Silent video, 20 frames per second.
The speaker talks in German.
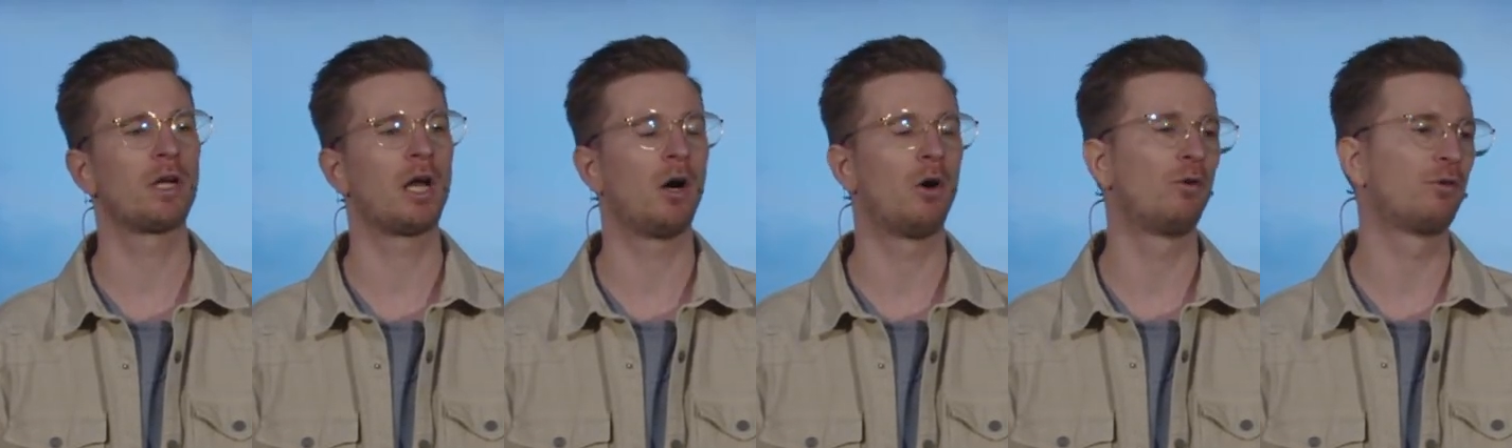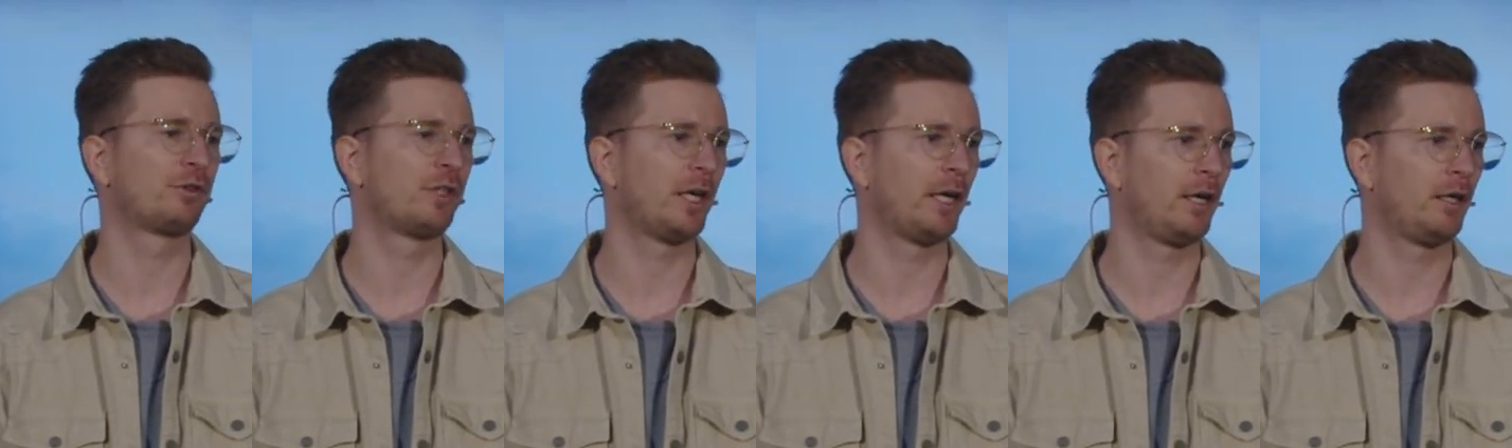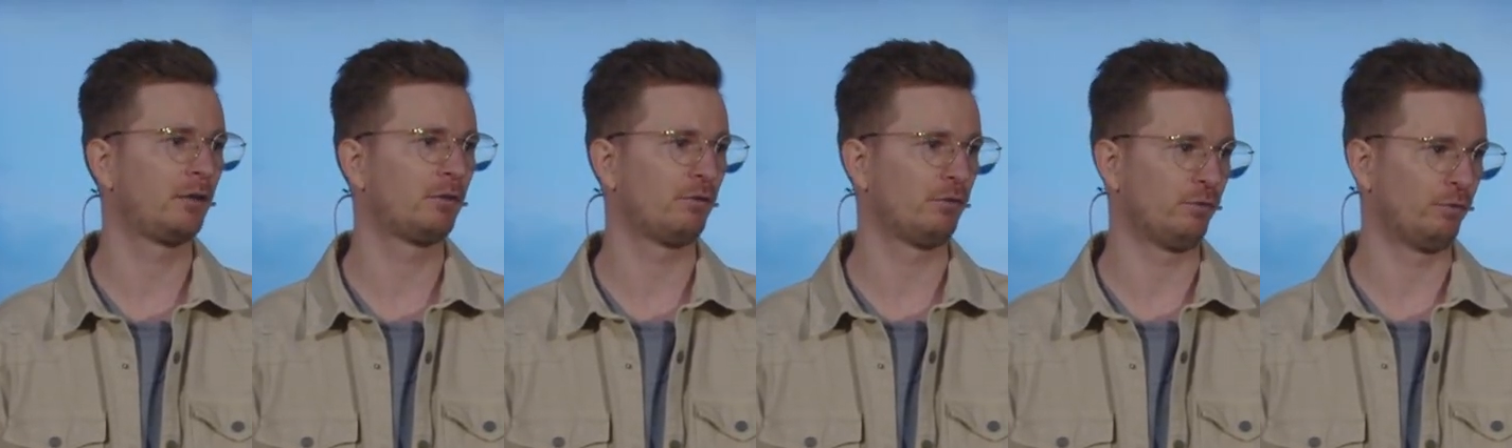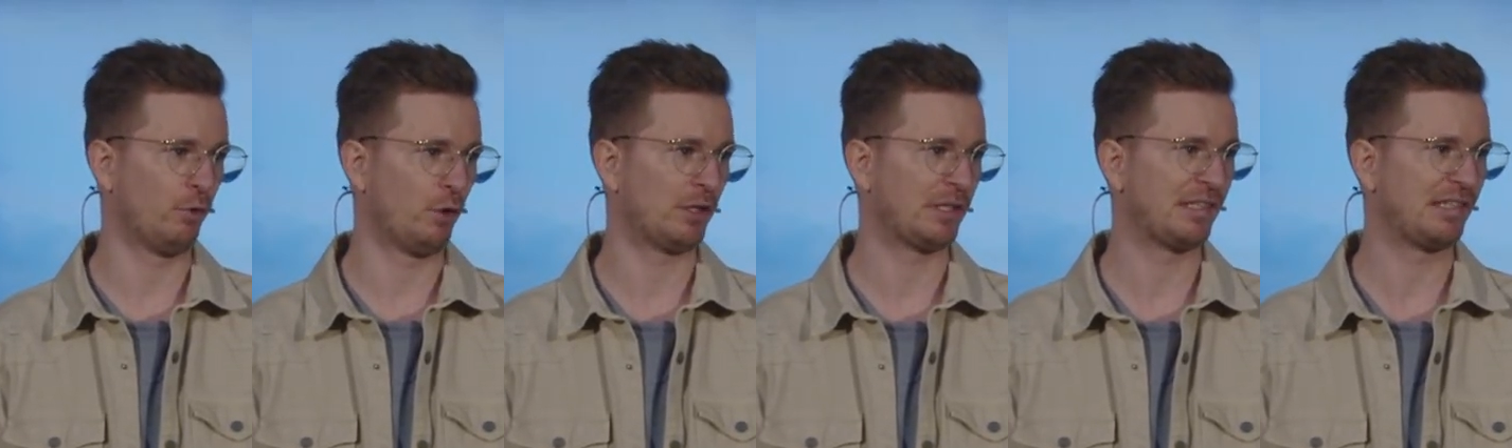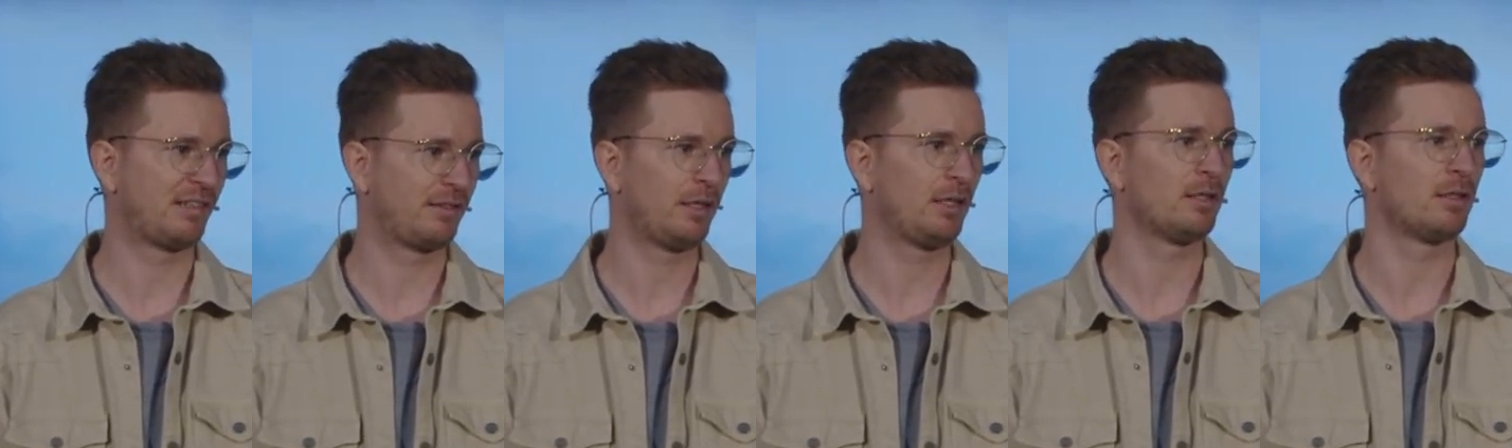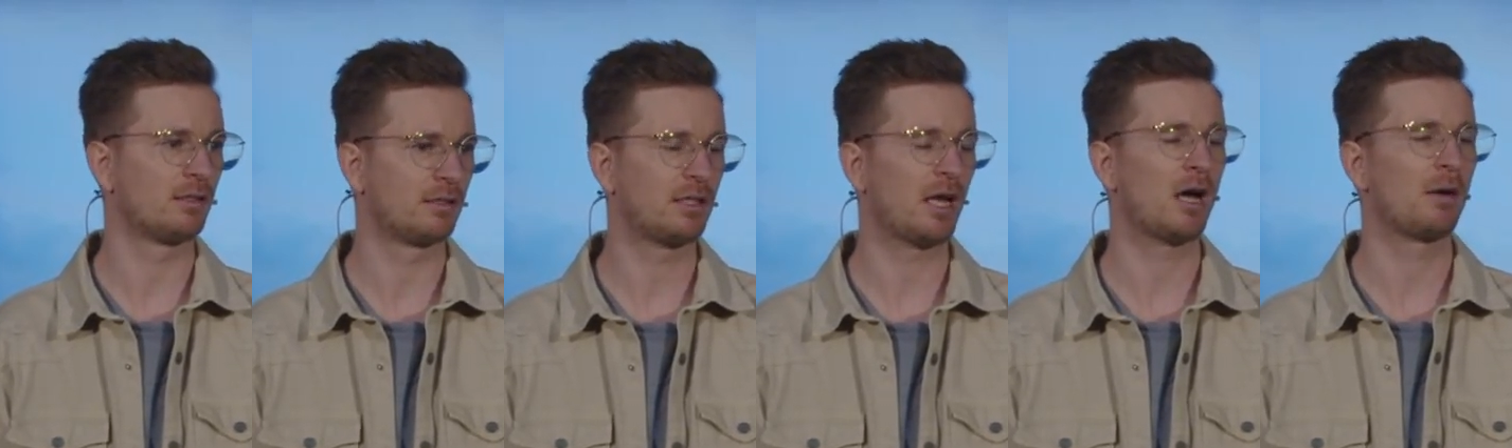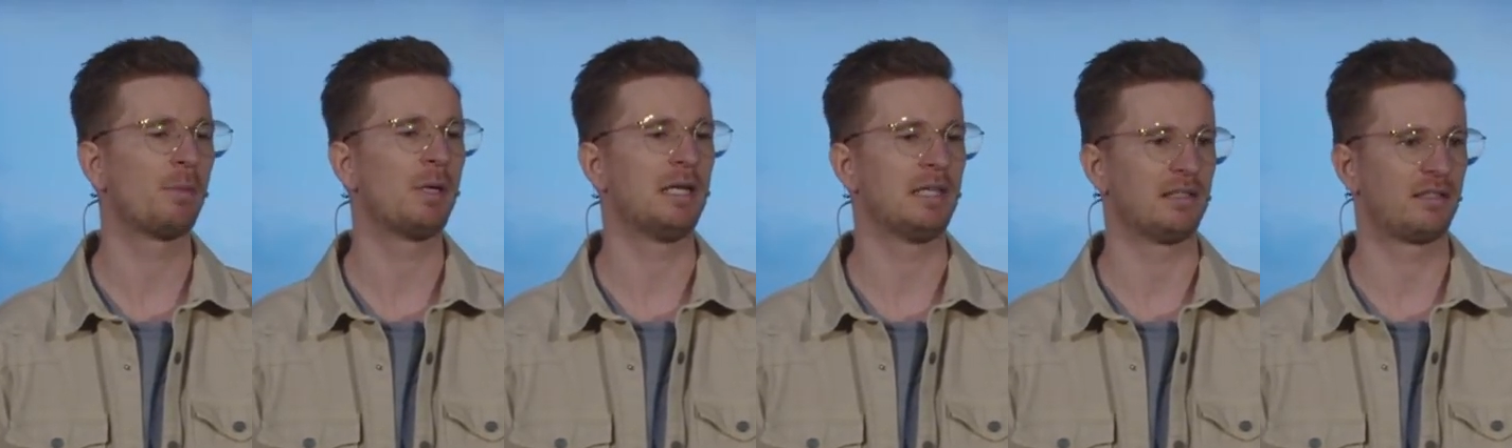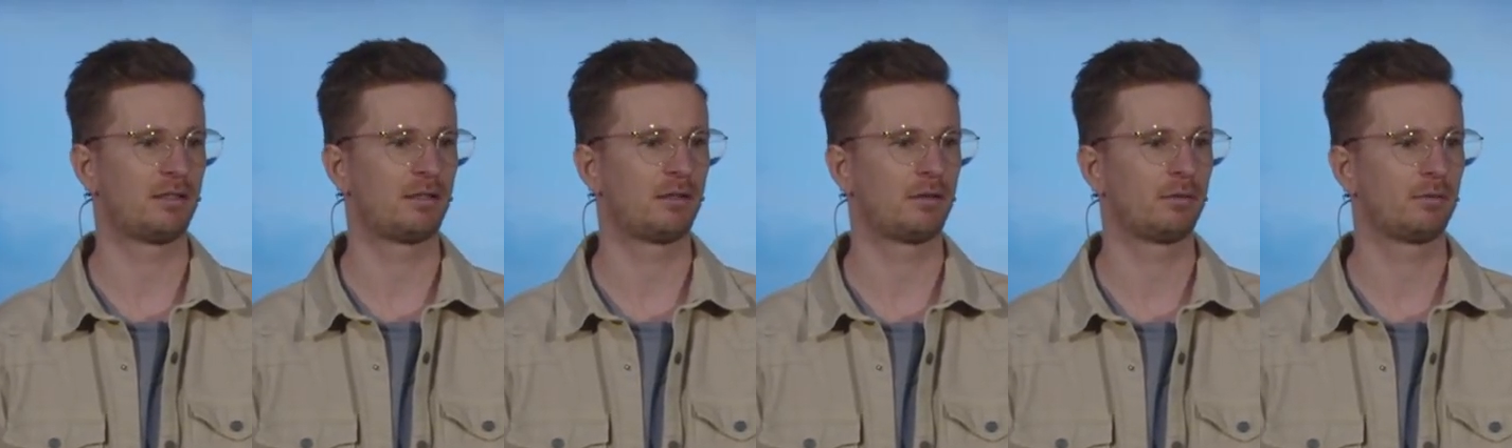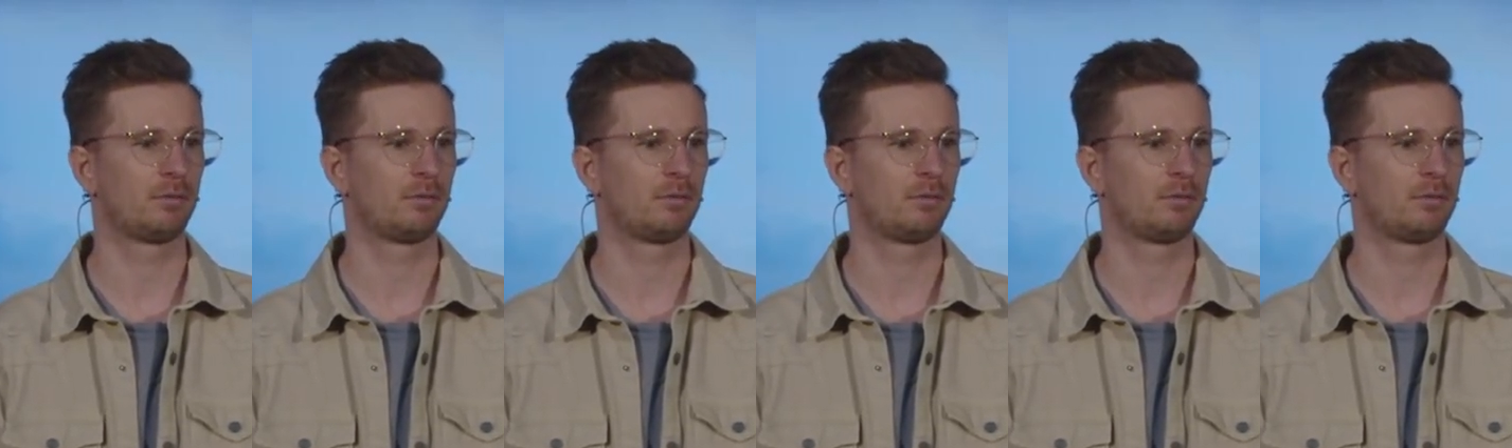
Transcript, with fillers: aufgehängt worden sind damals,